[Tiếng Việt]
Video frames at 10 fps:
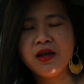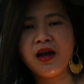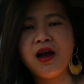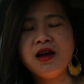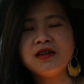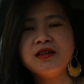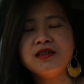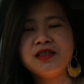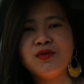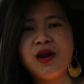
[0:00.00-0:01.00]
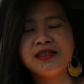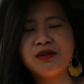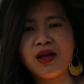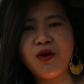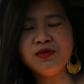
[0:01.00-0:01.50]
Đó, cứ chịu đời
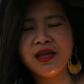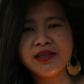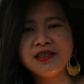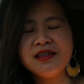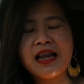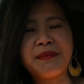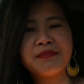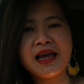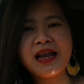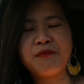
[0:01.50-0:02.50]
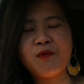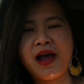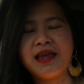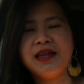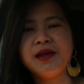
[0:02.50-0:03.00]
sao thấu thiệt chứ làm cái làm
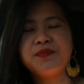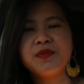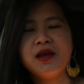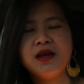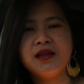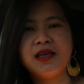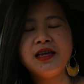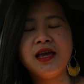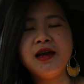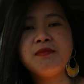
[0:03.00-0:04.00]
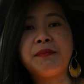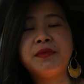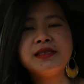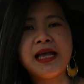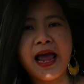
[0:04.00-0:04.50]
hoài vậy đó. Khỉ khỉ ông làm
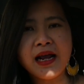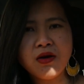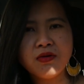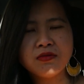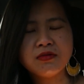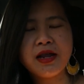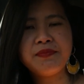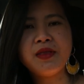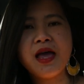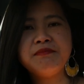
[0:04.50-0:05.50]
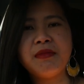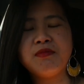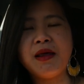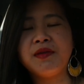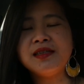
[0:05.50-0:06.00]
tới sáng luôn, đêm đêm mà
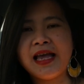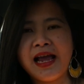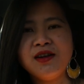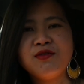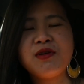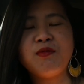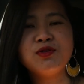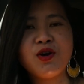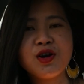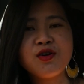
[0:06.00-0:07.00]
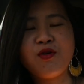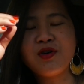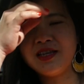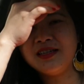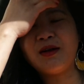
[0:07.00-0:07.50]
ông làm tới sáng luôn, không cho cái cô
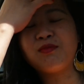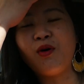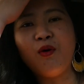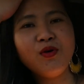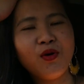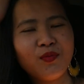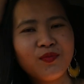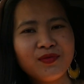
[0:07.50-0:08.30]
người dân tộc ngủ luôn.